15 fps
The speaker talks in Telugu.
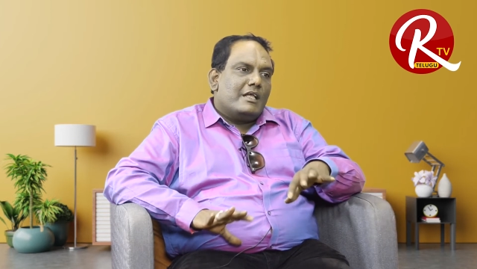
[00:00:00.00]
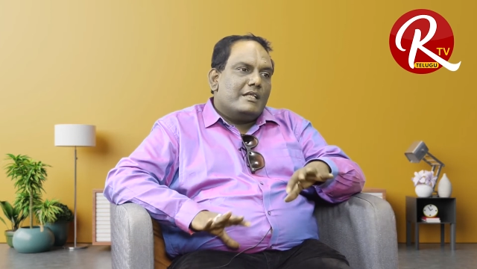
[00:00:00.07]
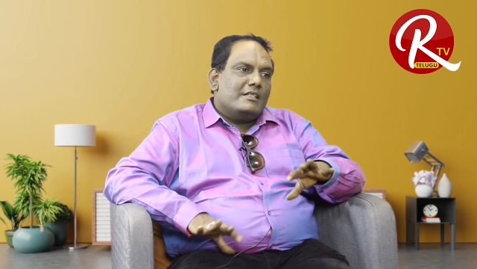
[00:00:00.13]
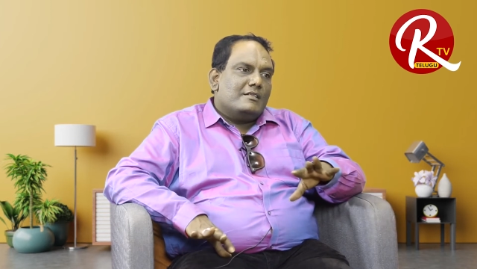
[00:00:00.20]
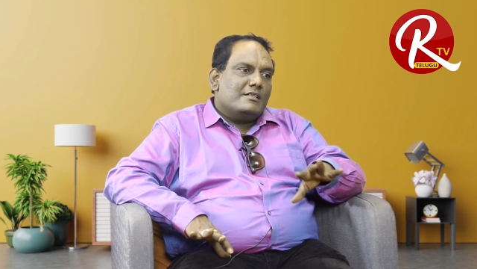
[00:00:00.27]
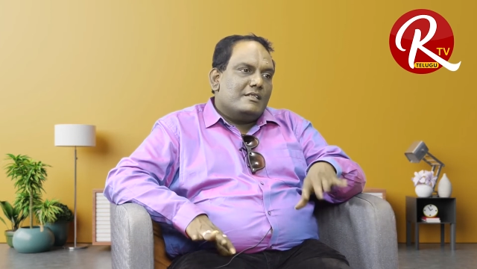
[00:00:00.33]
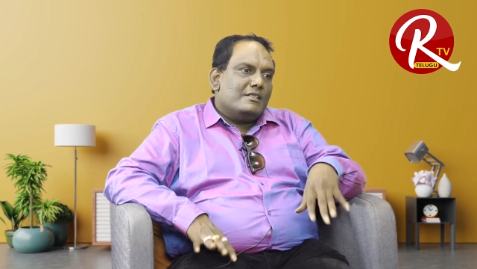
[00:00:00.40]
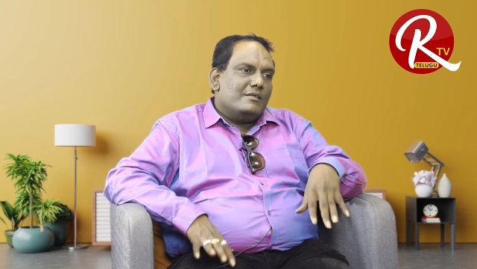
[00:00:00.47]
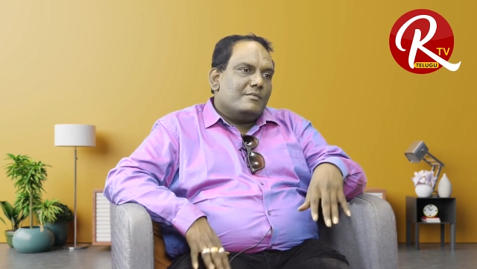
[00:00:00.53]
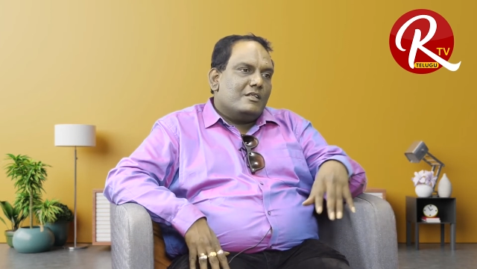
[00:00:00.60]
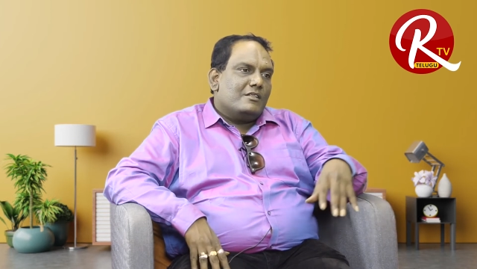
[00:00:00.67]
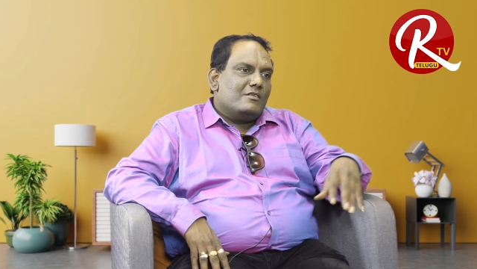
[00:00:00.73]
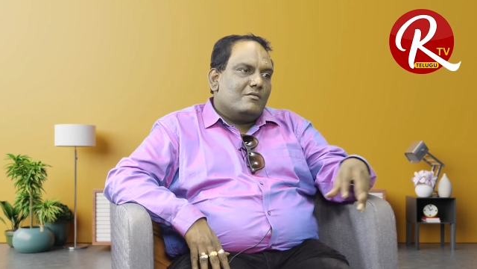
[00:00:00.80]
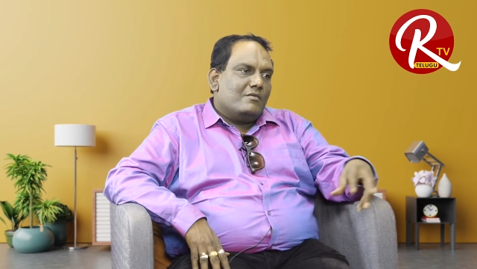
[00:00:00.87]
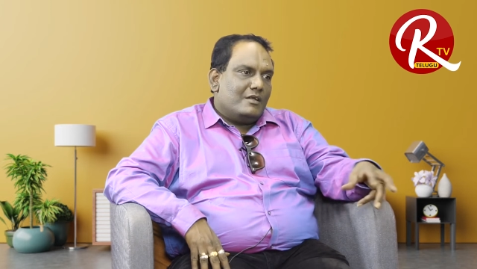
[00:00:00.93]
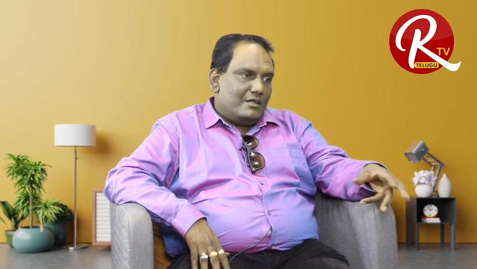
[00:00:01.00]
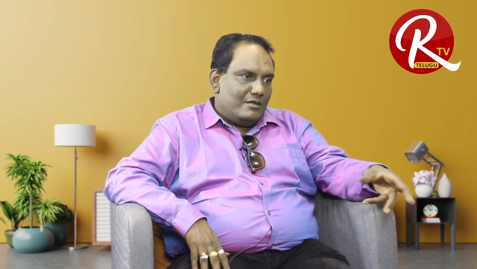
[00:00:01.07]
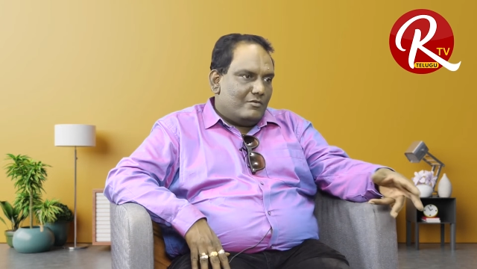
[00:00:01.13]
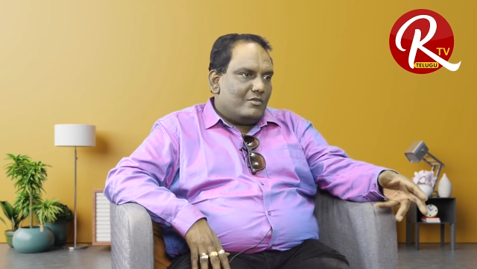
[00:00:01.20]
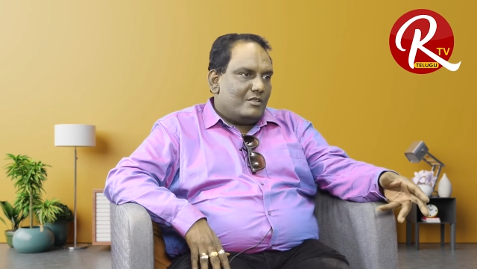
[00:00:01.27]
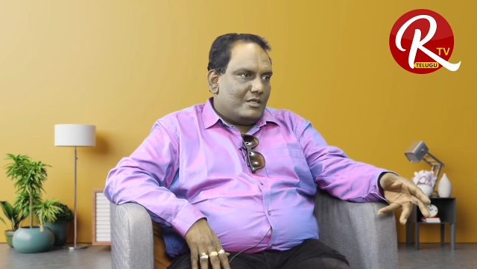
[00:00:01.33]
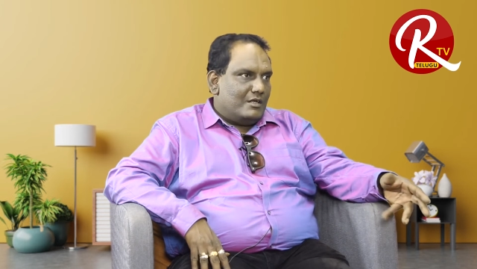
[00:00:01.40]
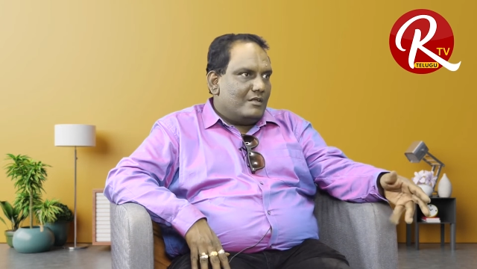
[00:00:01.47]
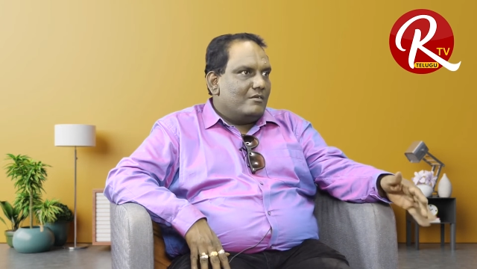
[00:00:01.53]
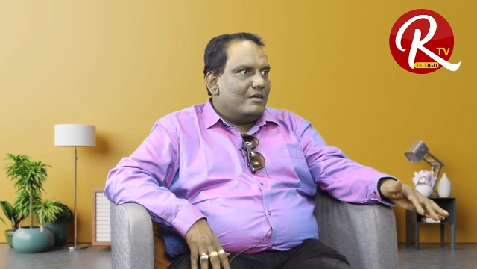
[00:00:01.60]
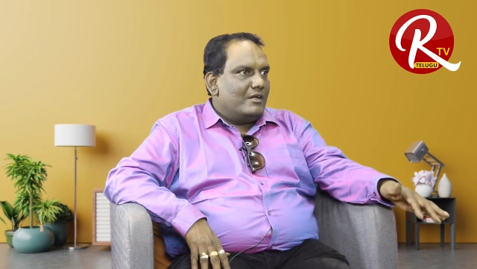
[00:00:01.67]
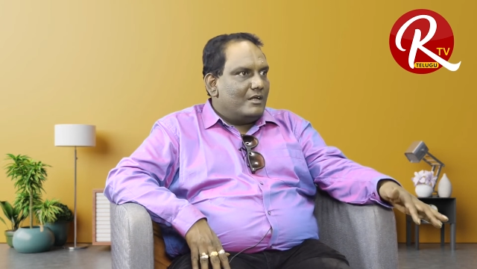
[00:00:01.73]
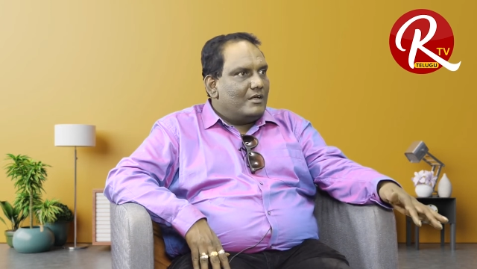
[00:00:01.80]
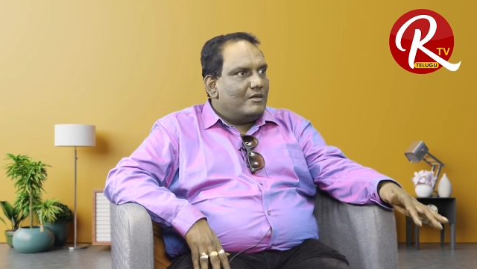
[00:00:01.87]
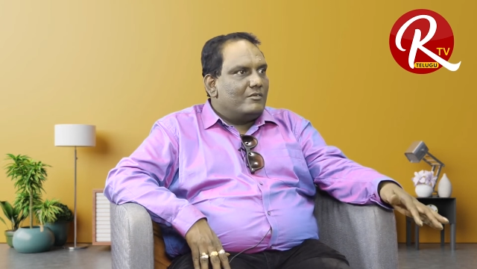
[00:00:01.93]
అయితే శశి మాత్రం అంటే కొంతకాలం
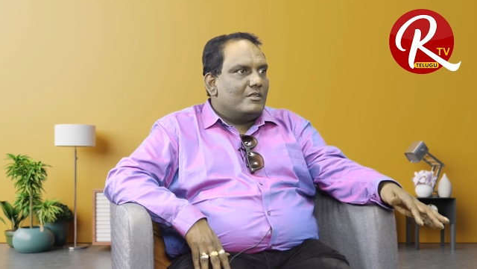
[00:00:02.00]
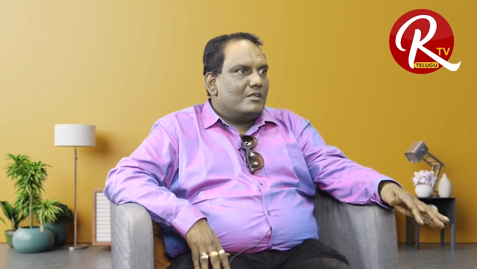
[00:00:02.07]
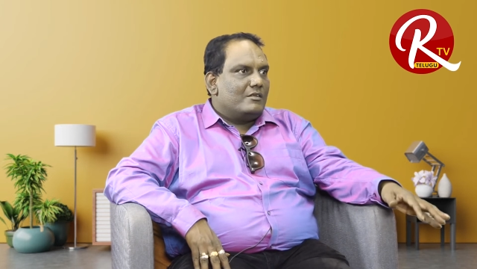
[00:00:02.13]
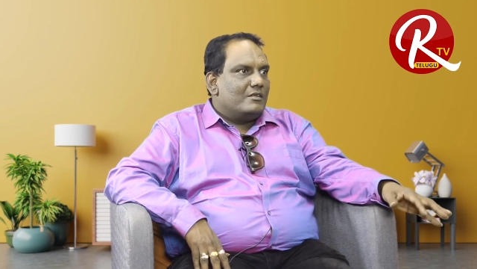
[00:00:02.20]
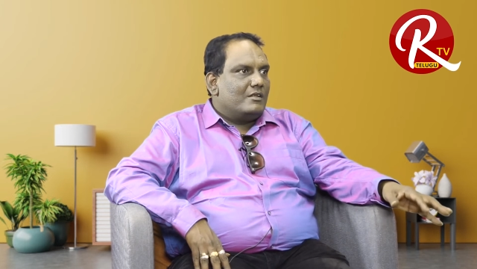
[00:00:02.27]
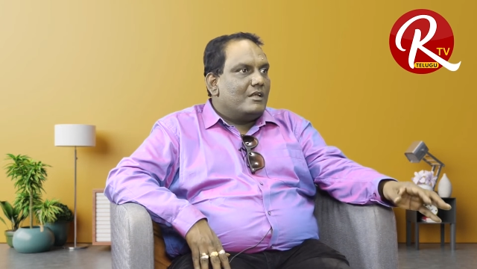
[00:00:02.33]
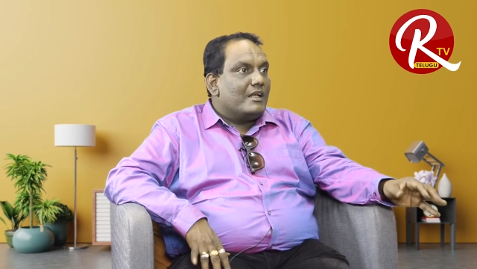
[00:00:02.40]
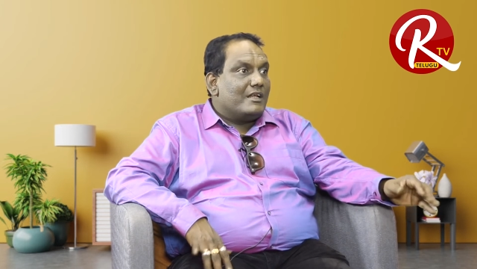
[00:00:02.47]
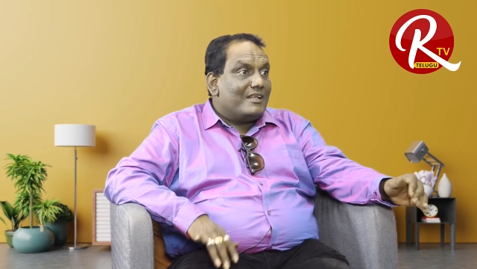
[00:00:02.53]
నేను ఆగుతాను సార్